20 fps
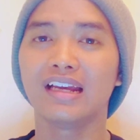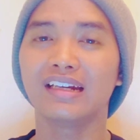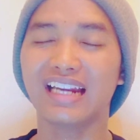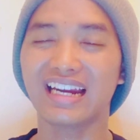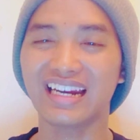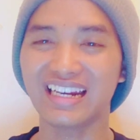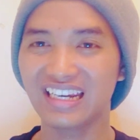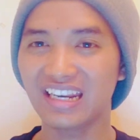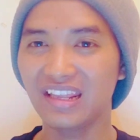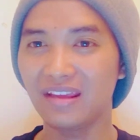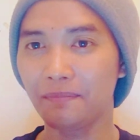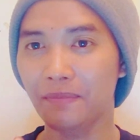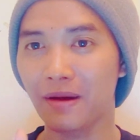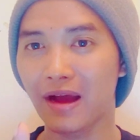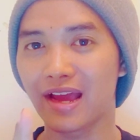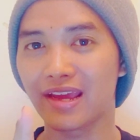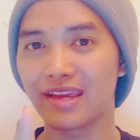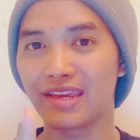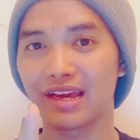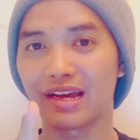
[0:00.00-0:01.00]
Dan ini
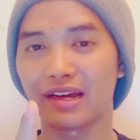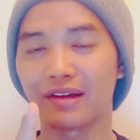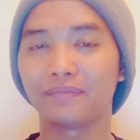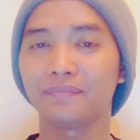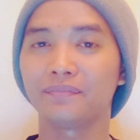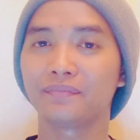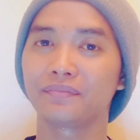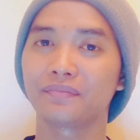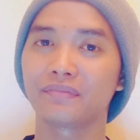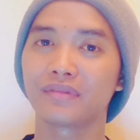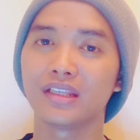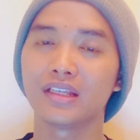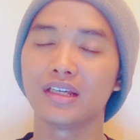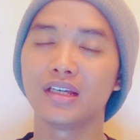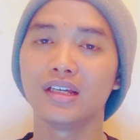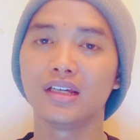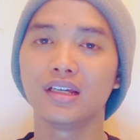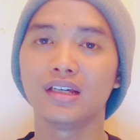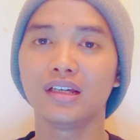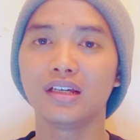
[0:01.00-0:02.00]
bahaya.
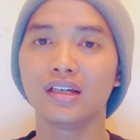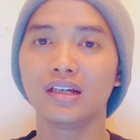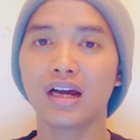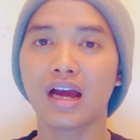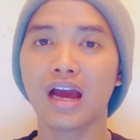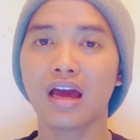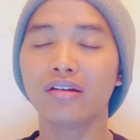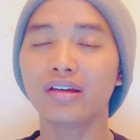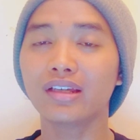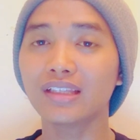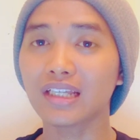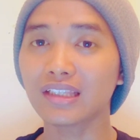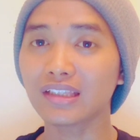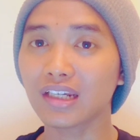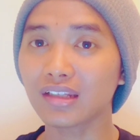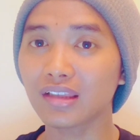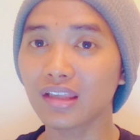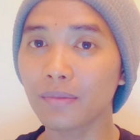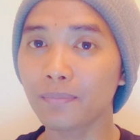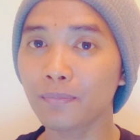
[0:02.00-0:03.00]
Kalau kita
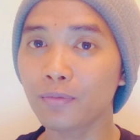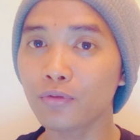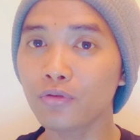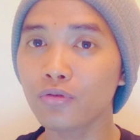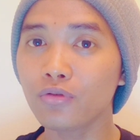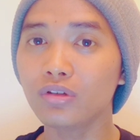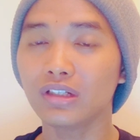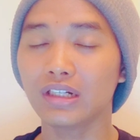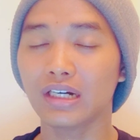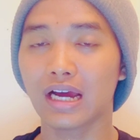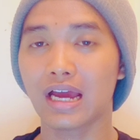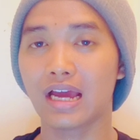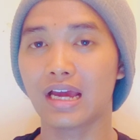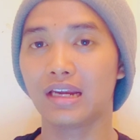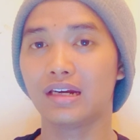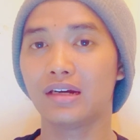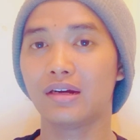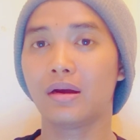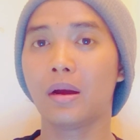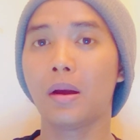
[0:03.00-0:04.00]
tertipu
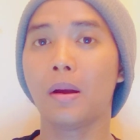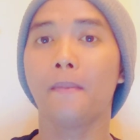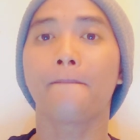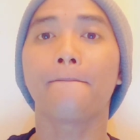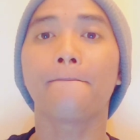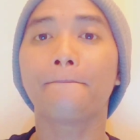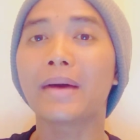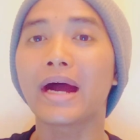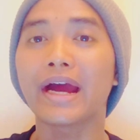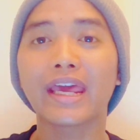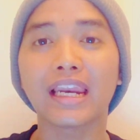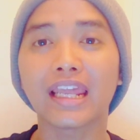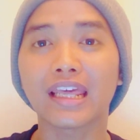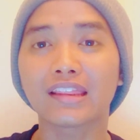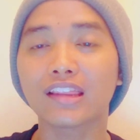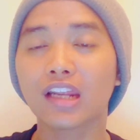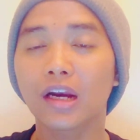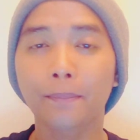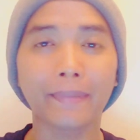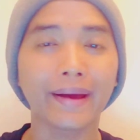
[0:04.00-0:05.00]
dengan pay
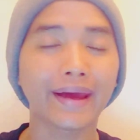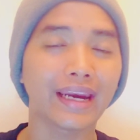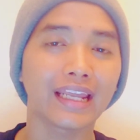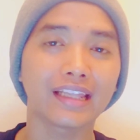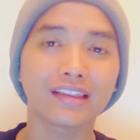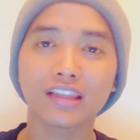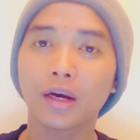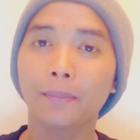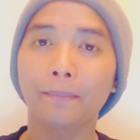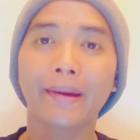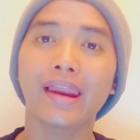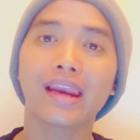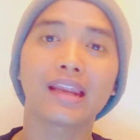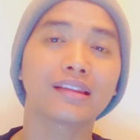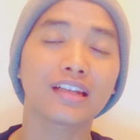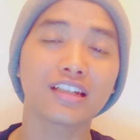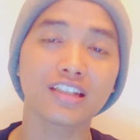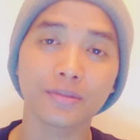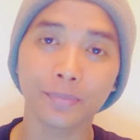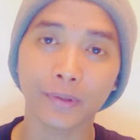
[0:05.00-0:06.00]
letter, pay letter, pay
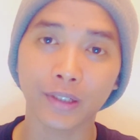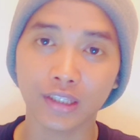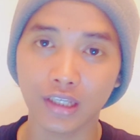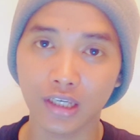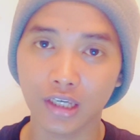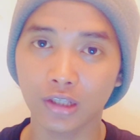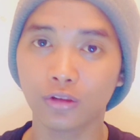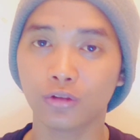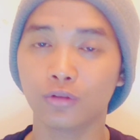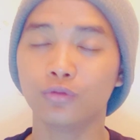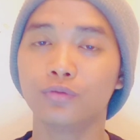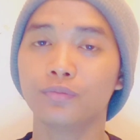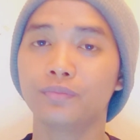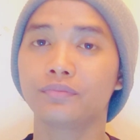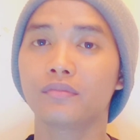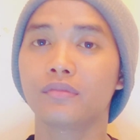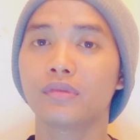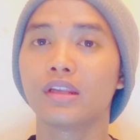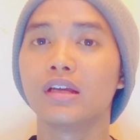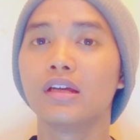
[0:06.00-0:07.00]
letter seperti itu,
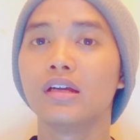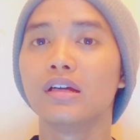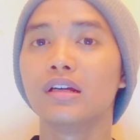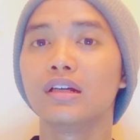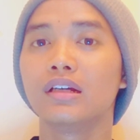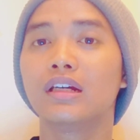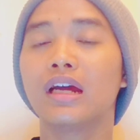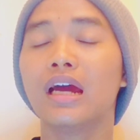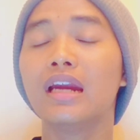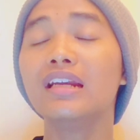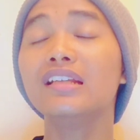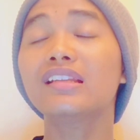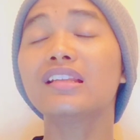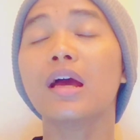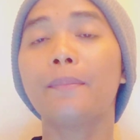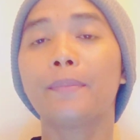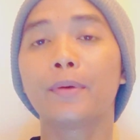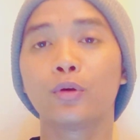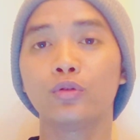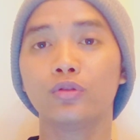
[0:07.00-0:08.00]
dengan
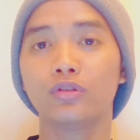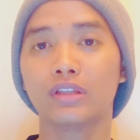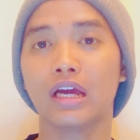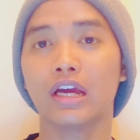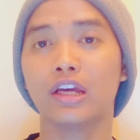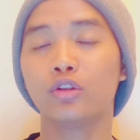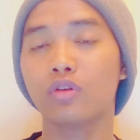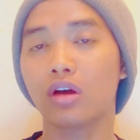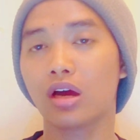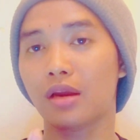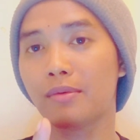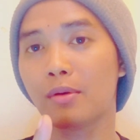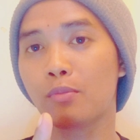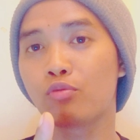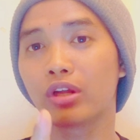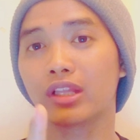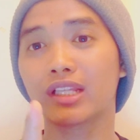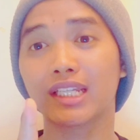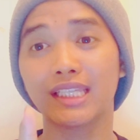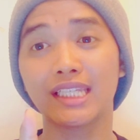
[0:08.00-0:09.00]
kita berhutang itu akan
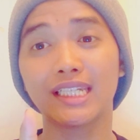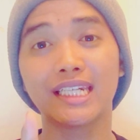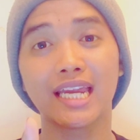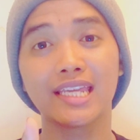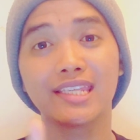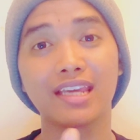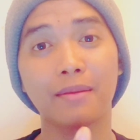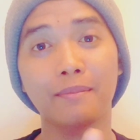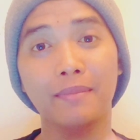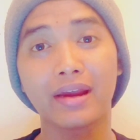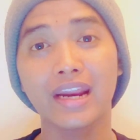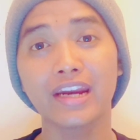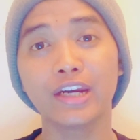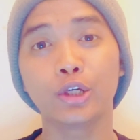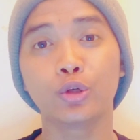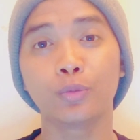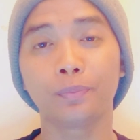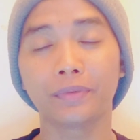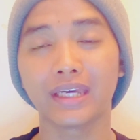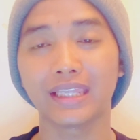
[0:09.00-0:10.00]
membuat ketidaknyamanan
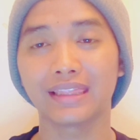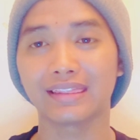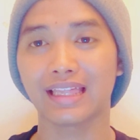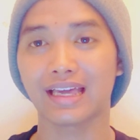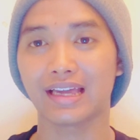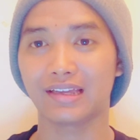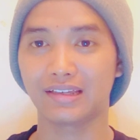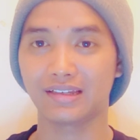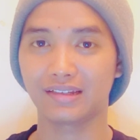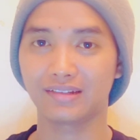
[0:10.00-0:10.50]
hidup kita.